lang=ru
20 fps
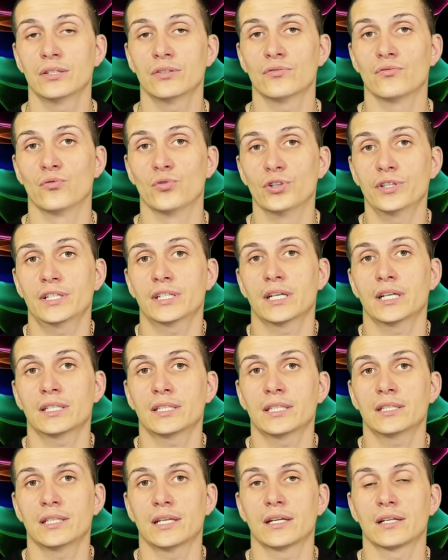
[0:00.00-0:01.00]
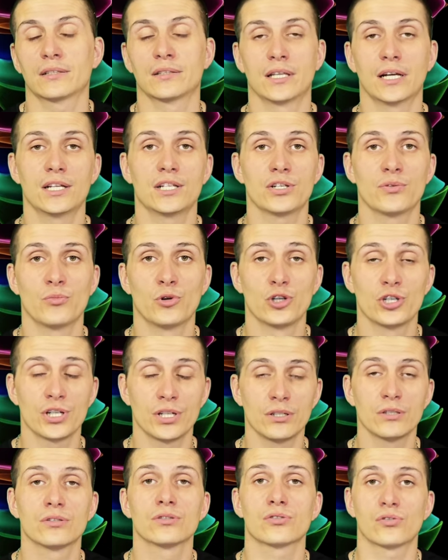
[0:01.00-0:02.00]
Вот как-то так. Дальше
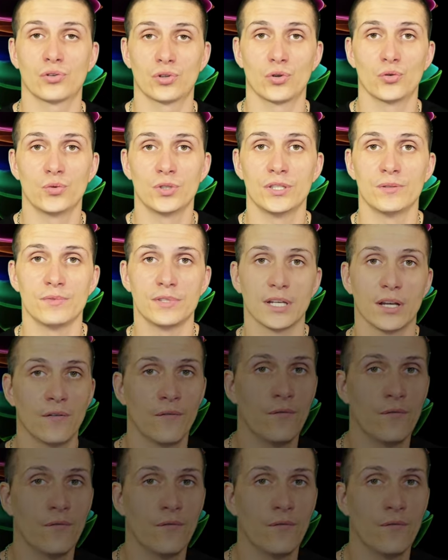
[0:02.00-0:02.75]
больше. Скоро увидимся.